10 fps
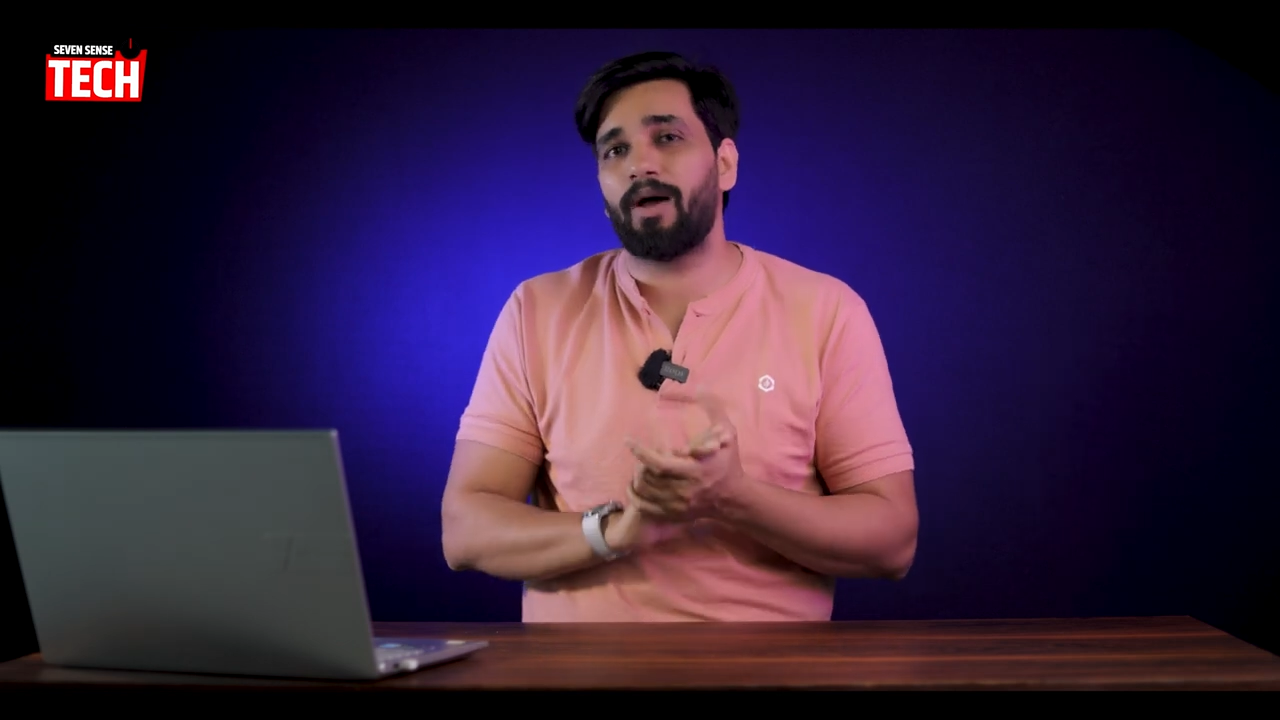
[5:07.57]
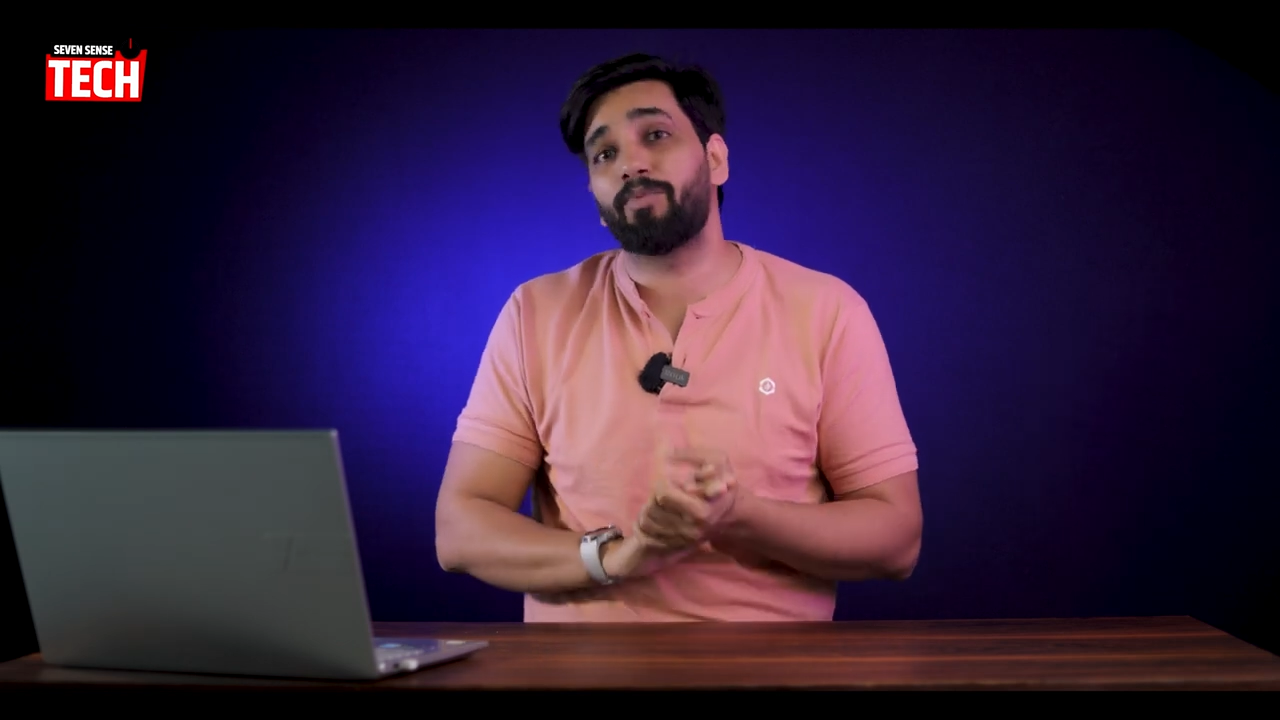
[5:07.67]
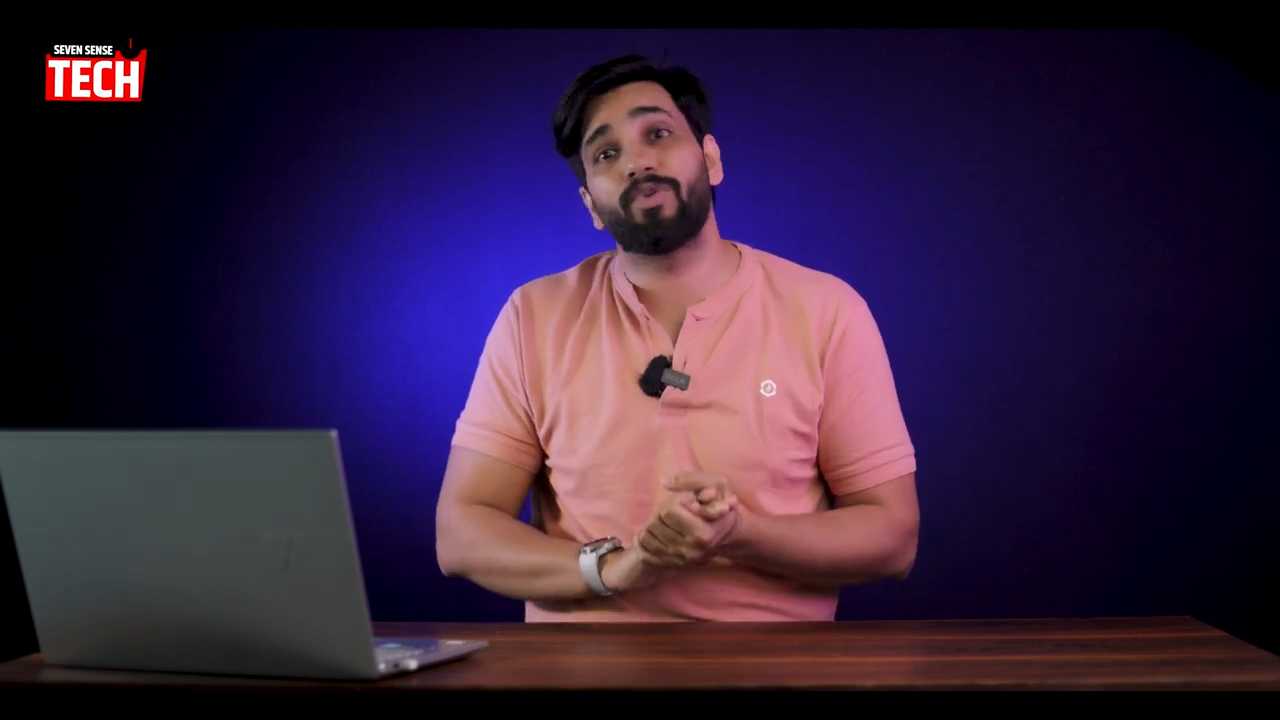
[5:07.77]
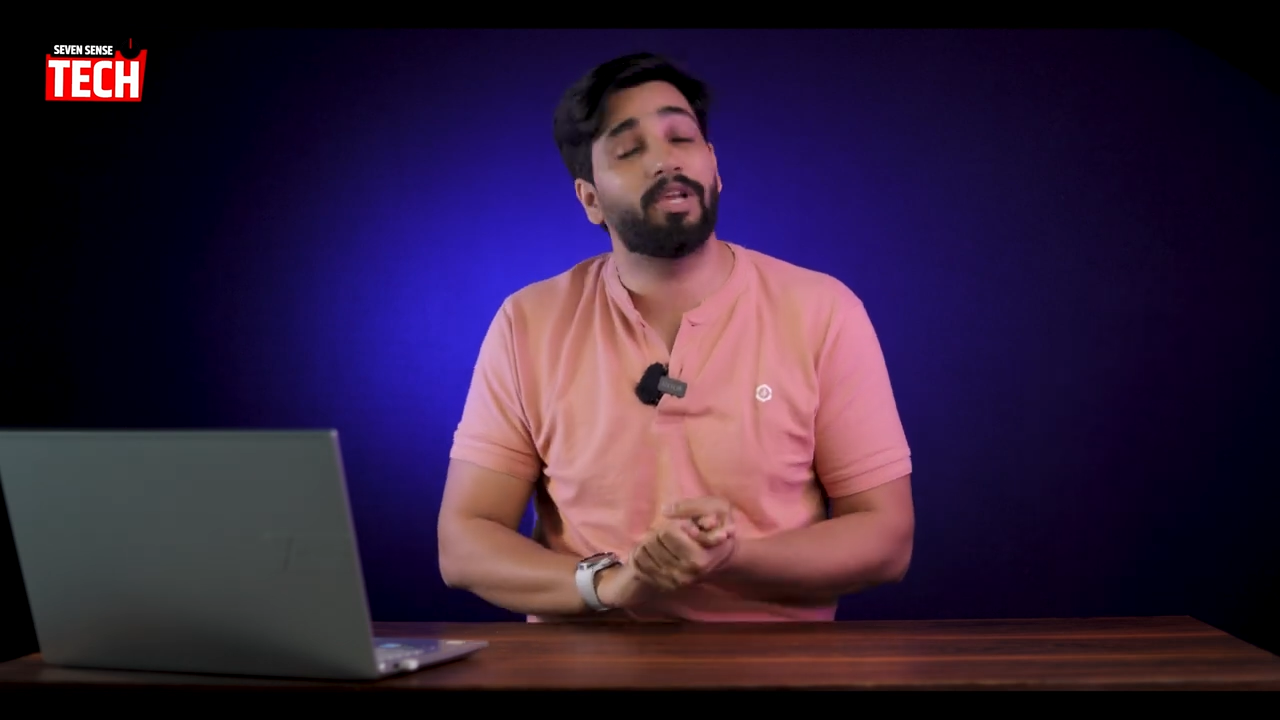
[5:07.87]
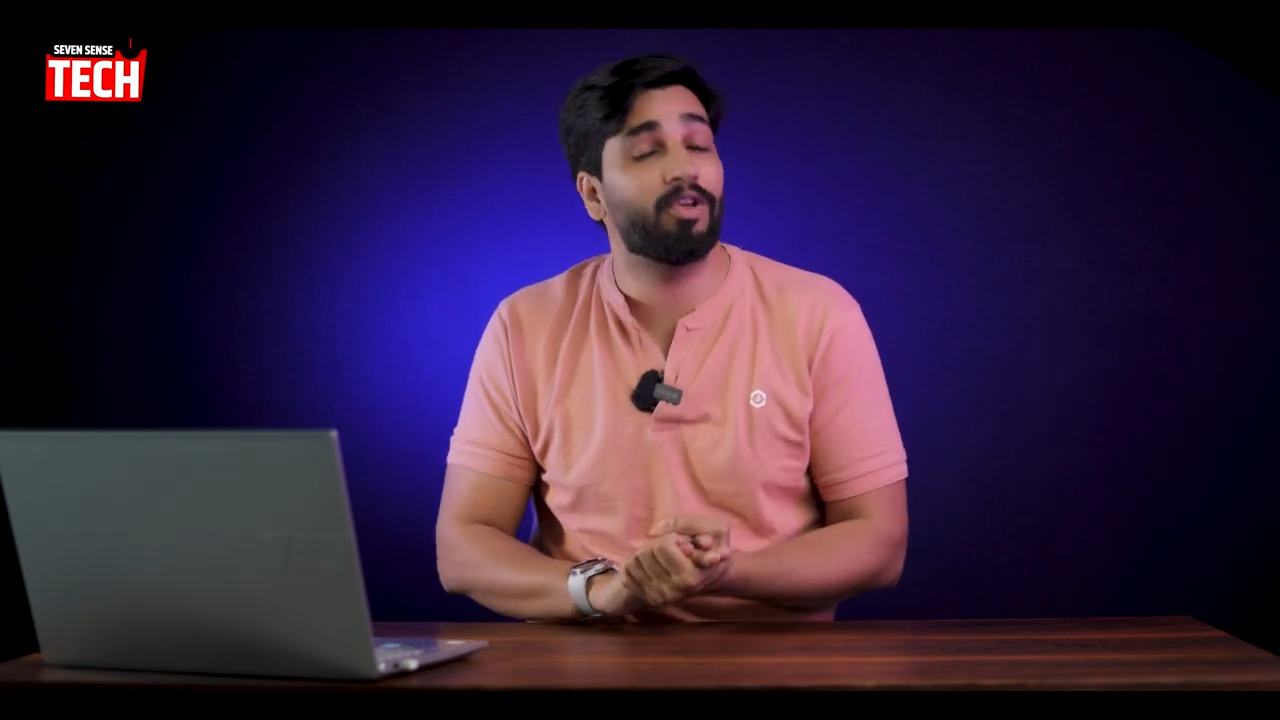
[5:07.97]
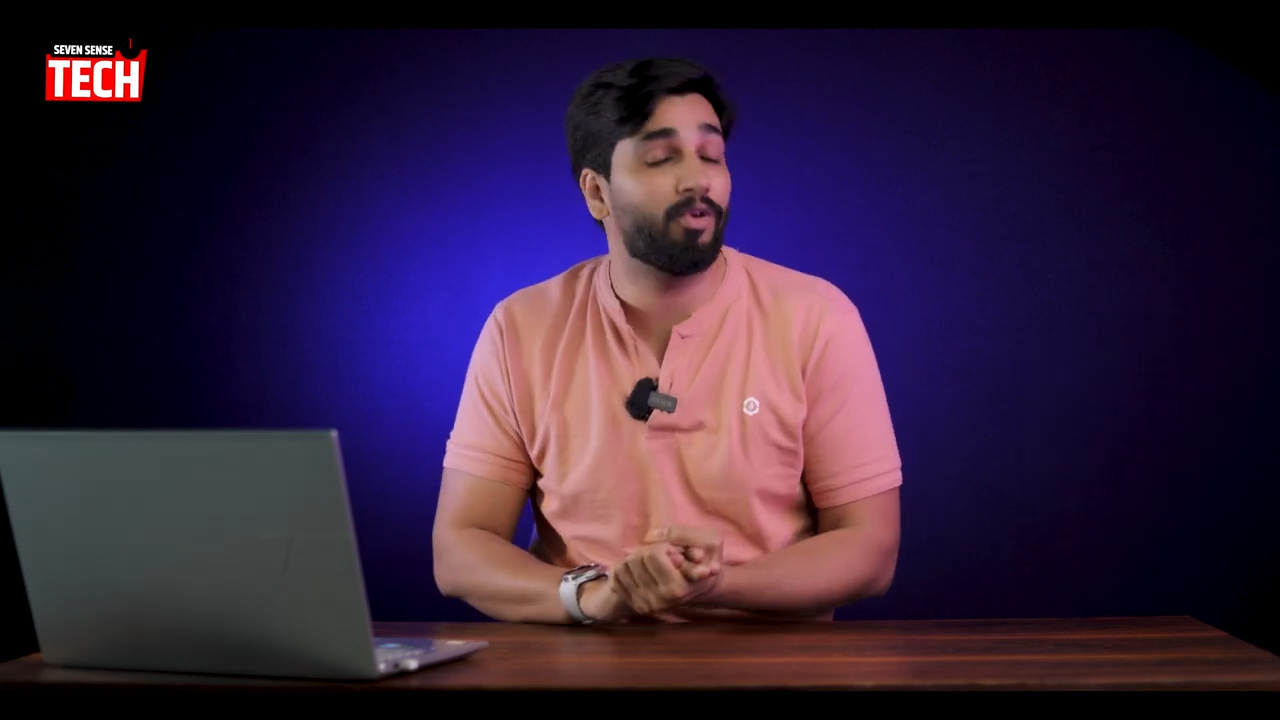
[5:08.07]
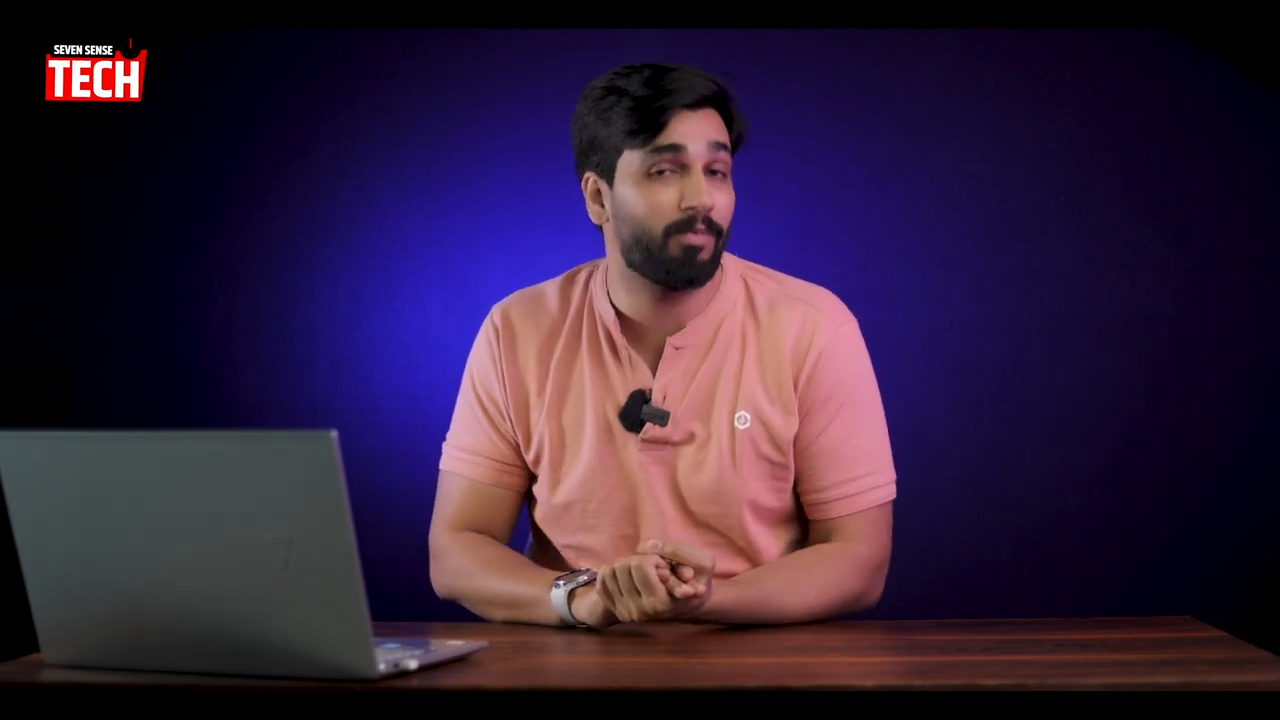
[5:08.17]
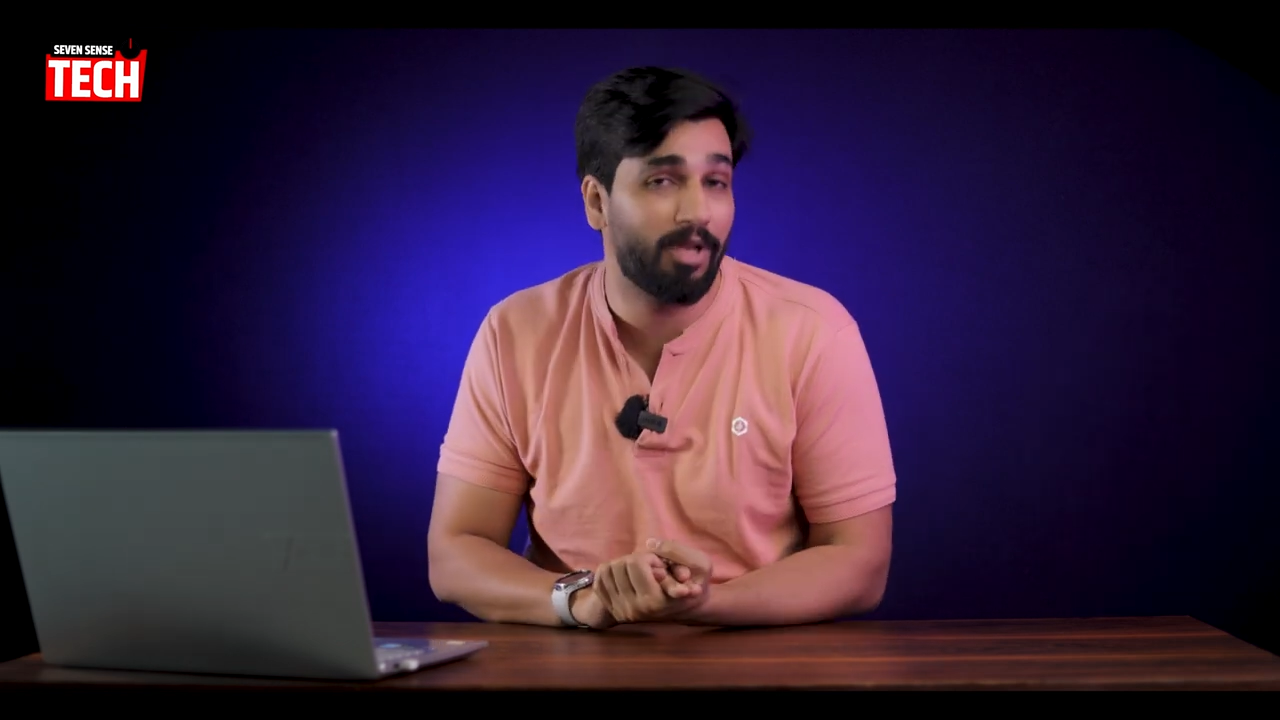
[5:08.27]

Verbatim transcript: आपको देखने को